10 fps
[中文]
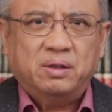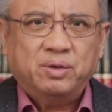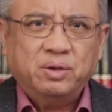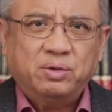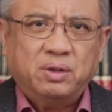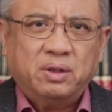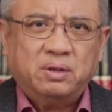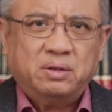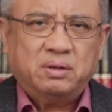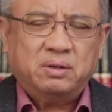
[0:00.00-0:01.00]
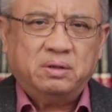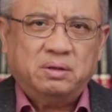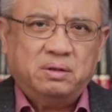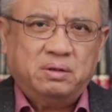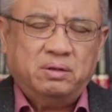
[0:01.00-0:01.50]
所以说
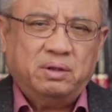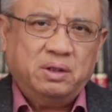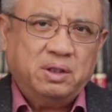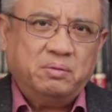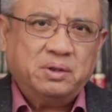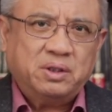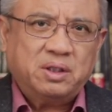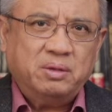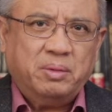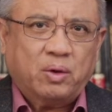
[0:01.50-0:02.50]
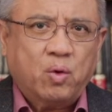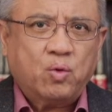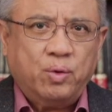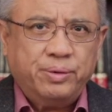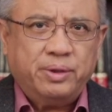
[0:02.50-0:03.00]
有人认为这是跟美国
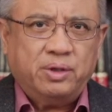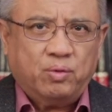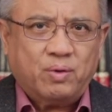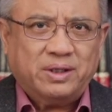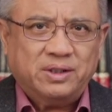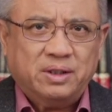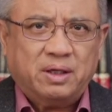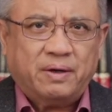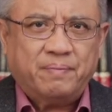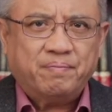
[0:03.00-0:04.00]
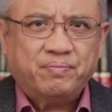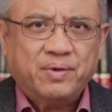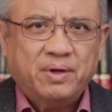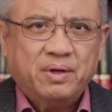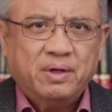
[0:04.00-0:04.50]
国运有关系的哈。
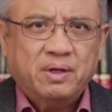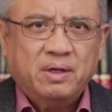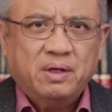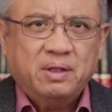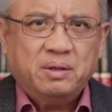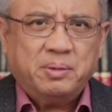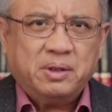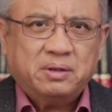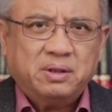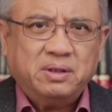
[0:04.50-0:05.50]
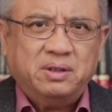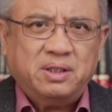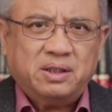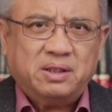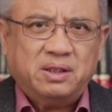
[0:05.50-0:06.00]
那么这几
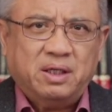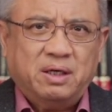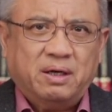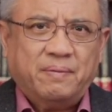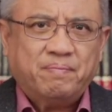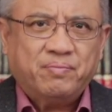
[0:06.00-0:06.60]
件事情哈，